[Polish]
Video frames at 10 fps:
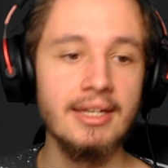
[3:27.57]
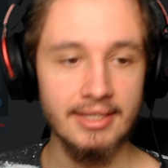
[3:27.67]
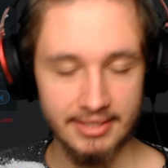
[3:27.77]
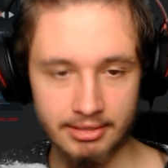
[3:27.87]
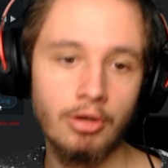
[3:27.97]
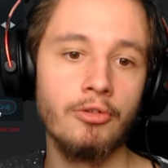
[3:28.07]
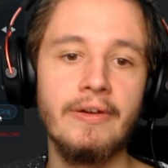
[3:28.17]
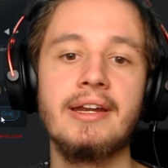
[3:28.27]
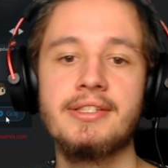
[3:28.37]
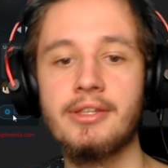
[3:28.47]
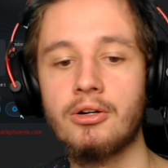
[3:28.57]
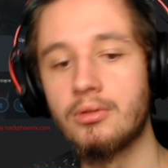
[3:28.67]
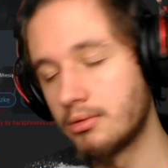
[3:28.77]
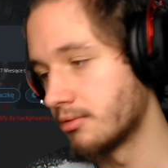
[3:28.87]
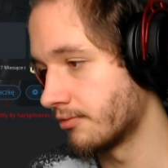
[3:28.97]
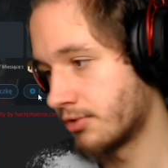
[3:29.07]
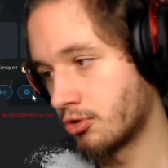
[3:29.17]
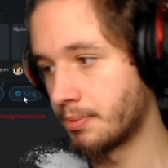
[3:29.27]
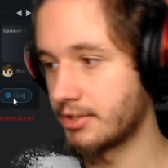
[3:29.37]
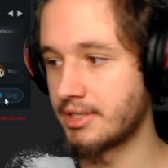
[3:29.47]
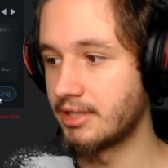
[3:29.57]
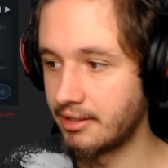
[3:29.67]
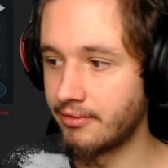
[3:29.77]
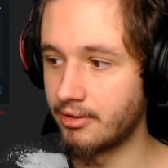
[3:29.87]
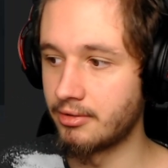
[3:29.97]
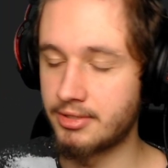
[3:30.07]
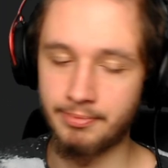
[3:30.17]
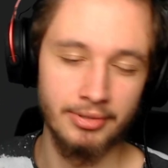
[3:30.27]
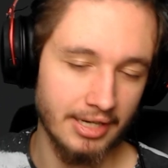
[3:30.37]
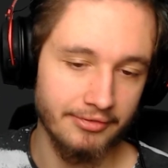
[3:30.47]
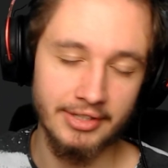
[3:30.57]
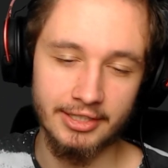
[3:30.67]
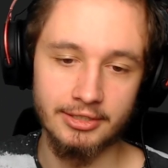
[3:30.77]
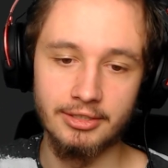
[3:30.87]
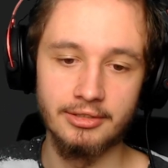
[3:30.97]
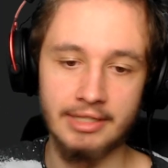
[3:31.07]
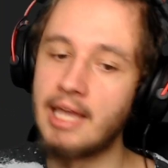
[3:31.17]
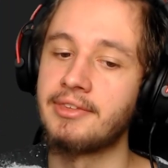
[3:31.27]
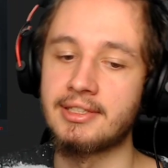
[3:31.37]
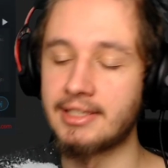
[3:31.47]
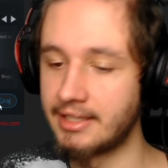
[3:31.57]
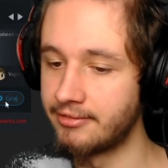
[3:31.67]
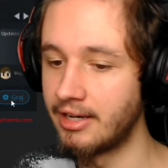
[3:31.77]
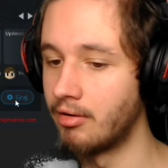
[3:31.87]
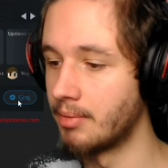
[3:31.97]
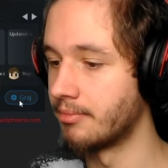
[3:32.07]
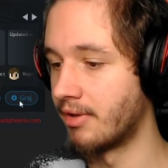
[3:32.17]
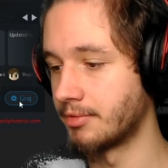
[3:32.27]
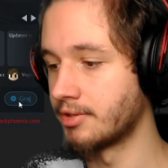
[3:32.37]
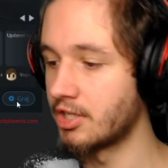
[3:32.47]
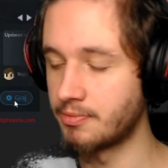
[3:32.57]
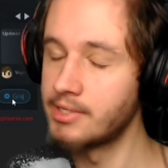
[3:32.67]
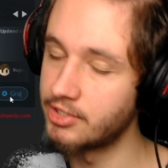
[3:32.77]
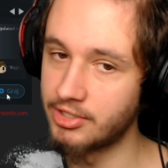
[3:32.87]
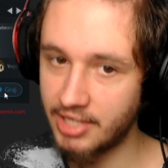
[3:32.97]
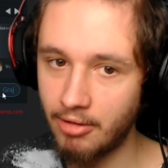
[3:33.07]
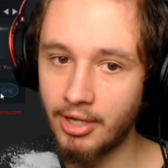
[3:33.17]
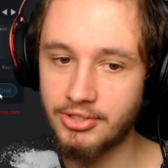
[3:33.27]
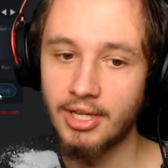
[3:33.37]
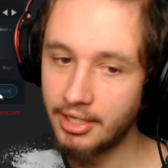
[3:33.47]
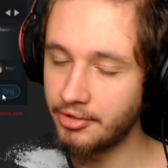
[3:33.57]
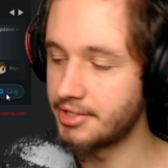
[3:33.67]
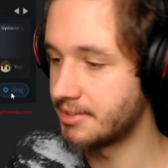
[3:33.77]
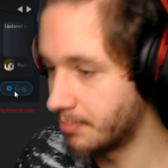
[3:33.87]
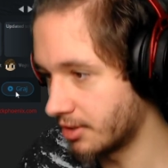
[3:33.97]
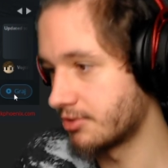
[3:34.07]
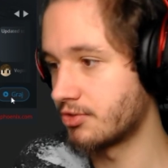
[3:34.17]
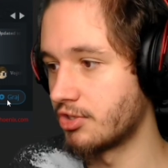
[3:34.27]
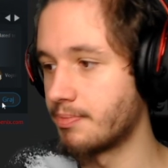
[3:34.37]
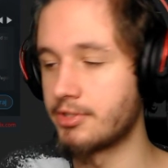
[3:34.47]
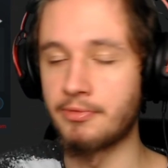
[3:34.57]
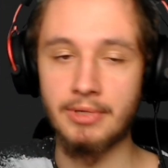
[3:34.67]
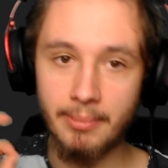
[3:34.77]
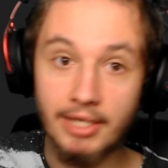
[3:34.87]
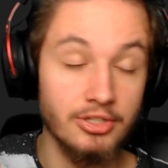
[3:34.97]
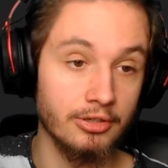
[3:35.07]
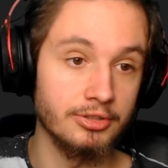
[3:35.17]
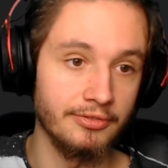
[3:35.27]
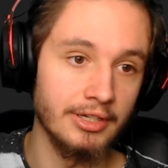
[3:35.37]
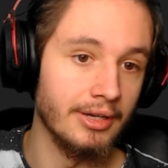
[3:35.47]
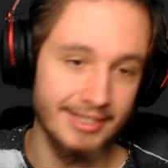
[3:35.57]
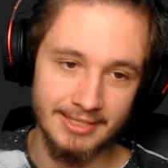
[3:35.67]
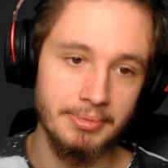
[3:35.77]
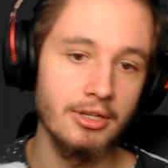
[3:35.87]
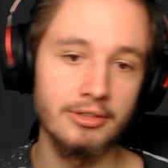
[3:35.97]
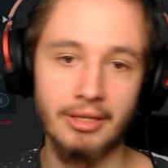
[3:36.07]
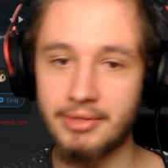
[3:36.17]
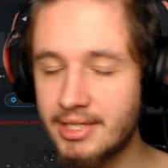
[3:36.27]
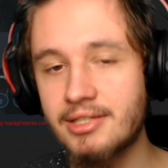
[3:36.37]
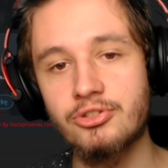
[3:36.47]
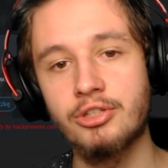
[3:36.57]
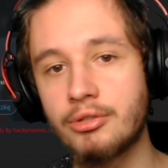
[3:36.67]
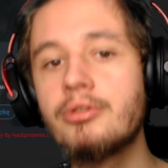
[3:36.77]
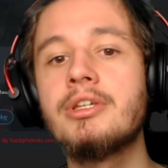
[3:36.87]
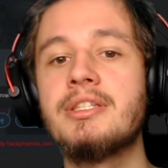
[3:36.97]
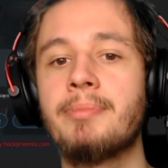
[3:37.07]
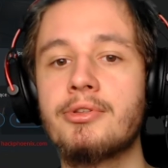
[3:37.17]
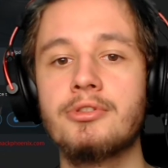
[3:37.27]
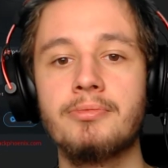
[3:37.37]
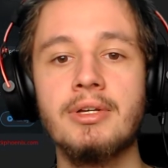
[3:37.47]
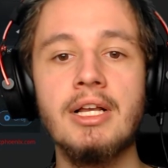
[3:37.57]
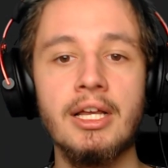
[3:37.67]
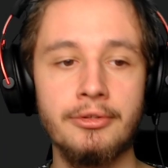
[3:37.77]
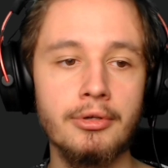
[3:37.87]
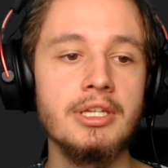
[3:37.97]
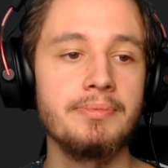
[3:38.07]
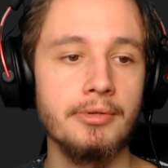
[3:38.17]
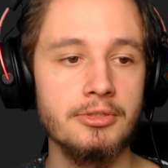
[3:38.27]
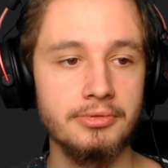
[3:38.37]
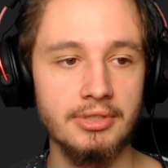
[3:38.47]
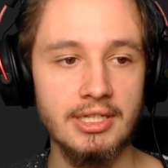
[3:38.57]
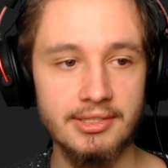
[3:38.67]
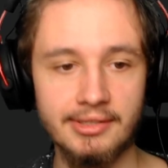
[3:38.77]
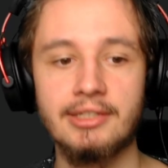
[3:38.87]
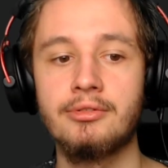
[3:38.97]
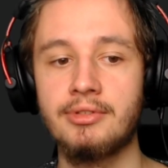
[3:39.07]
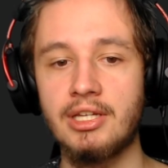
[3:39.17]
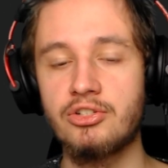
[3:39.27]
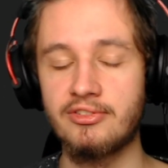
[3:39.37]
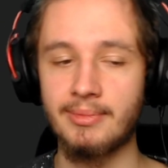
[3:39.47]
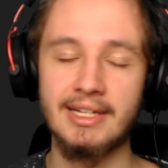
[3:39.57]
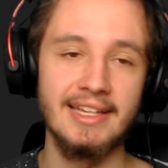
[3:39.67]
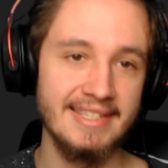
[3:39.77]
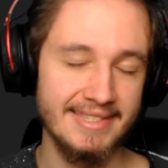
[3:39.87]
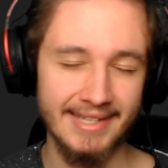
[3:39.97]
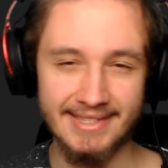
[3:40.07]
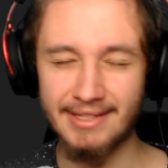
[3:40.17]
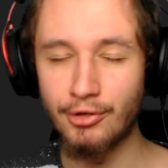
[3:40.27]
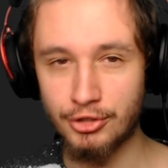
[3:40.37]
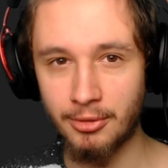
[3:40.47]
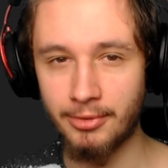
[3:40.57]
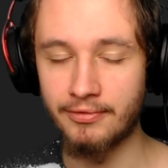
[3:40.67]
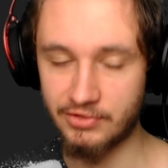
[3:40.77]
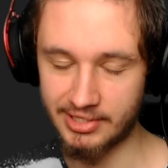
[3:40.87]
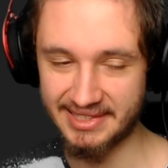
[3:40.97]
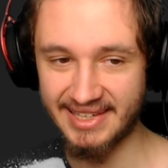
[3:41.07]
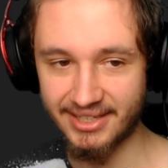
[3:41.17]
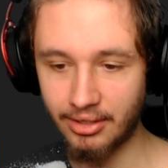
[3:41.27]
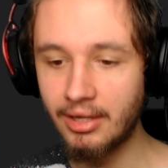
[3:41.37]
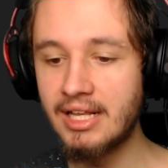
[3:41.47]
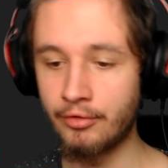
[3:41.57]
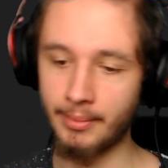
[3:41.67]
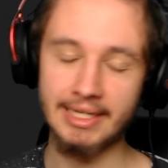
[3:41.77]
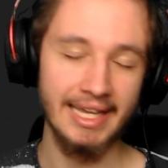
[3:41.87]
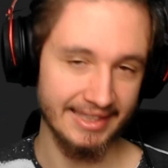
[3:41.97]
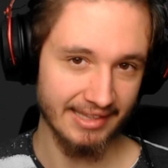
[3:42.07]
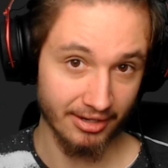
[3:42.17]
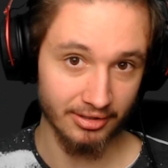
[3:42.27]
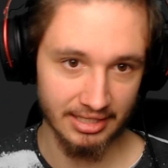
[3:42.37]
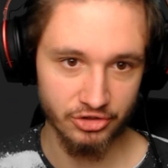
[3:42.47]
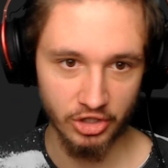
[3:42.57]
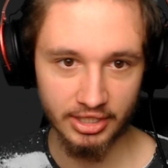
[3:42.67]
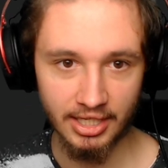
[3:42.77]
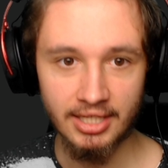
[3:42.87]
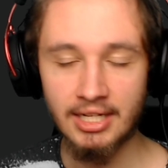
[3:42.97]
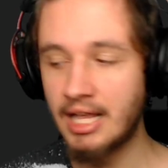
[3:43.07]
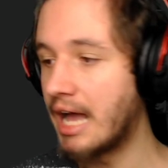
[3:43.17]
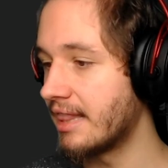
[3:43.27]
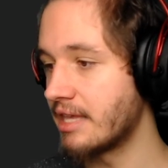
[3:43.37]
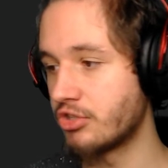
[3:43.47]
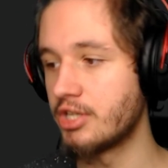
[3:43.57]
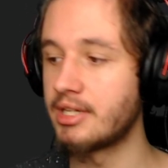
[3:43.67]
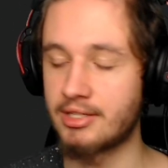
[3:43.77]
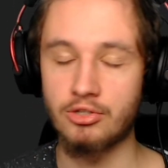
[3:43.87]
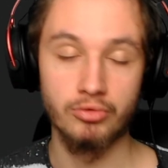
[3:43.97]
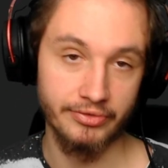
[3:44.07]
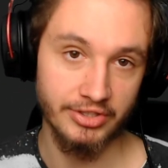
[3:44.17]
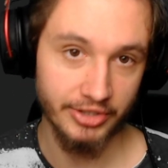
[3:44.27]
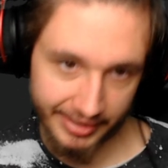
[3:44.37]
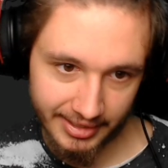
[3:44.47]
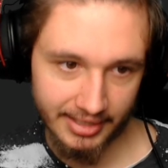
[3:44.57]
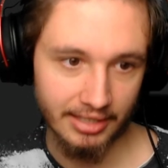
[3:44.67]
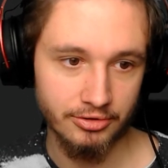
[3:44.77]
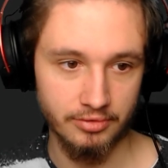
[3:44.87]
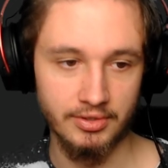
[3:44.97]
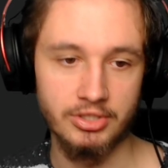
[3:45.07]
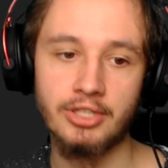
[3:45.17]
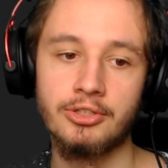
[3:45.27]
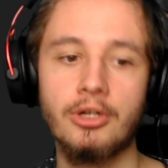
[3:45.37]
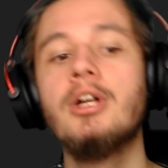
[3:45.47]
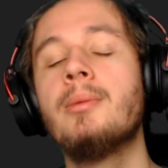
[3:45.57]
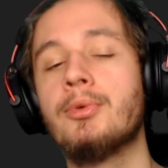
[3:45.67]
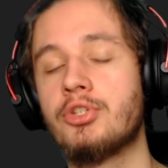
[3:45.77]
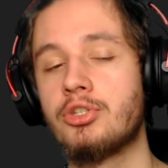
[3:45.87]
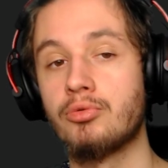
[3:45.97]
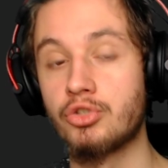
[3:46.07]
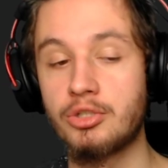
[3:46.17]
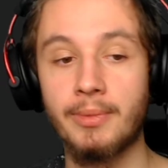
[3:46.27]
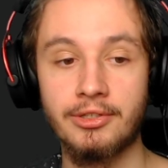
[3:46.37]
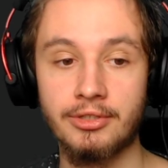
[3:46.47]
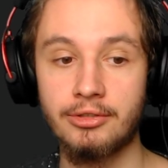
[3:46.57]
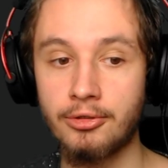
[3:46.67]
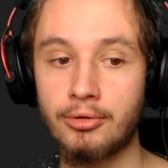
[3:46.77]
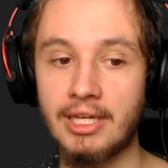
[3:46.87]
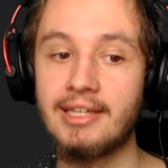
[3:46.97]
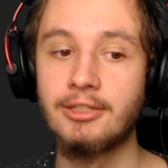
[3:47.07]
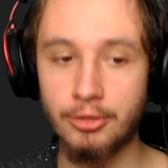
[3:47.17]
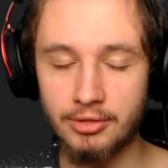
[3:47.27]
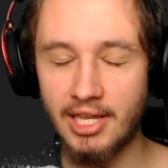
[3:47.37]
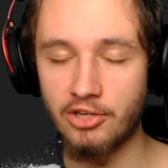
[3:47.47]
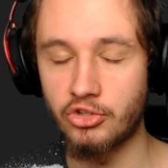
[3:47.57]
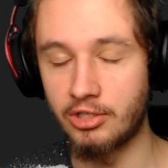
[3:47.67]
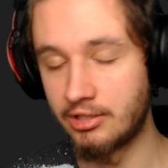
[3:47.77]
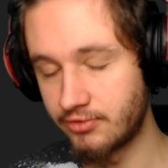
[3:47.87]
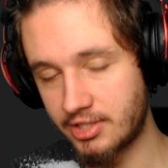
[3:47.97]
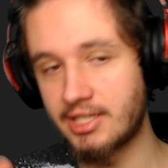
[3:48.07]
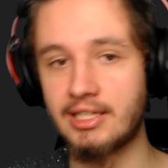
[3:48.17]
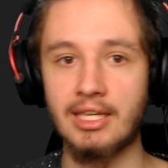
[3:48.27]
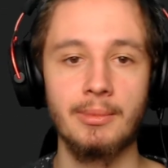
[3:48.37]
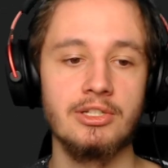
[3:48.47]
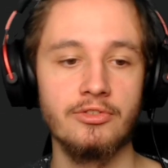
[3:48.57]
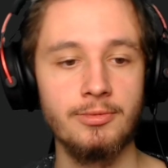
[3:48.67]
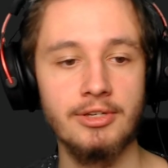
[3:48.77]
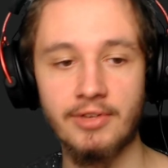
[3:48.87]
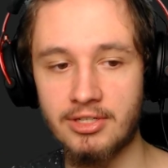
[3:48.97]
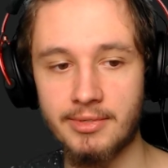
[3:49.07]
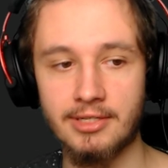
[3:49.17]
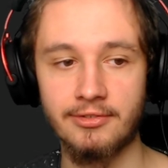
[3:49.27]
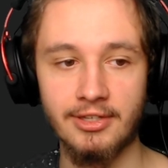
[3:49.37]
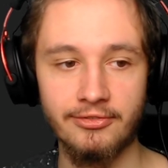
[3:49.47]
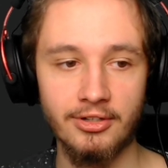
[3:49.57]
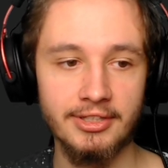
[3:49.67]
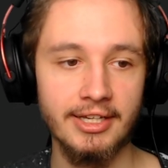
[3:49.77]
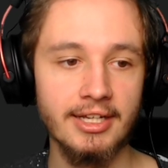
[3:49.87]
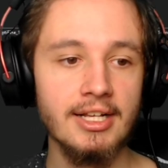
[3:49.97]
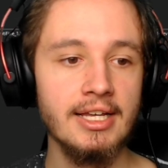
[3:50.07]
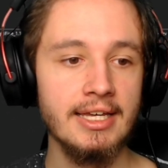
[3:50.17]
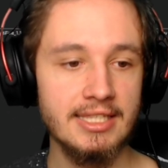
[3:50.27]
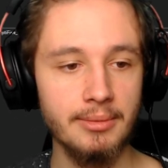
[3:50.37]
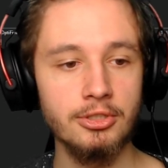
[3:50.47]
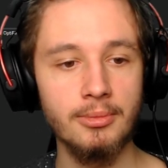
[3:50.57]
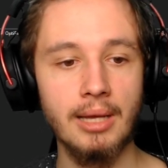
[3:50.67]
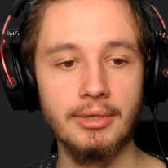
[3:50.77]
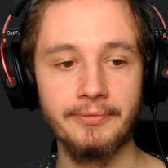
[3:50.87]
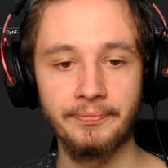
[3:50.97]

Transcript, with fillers: z tą wersją w 100% sprawnego, ja tak nagrywałem, wam to też będzie działać. To jest prostszy sposób i macie gotowego SCP Lockdown. Jest jeszcze drugi sposób. Drugi sposób, który jest trochę trudniejszy, wymaga instalacji osobno wszystkiego, wymaga innego launchera, ale jeżeli nie chcecie używać technika, oczywiście to możecie użyć metody drugiej, trudniejszej. I wszystkie linki macie w opisie, wejdziemy sobie w ten folder i co my tu mamy?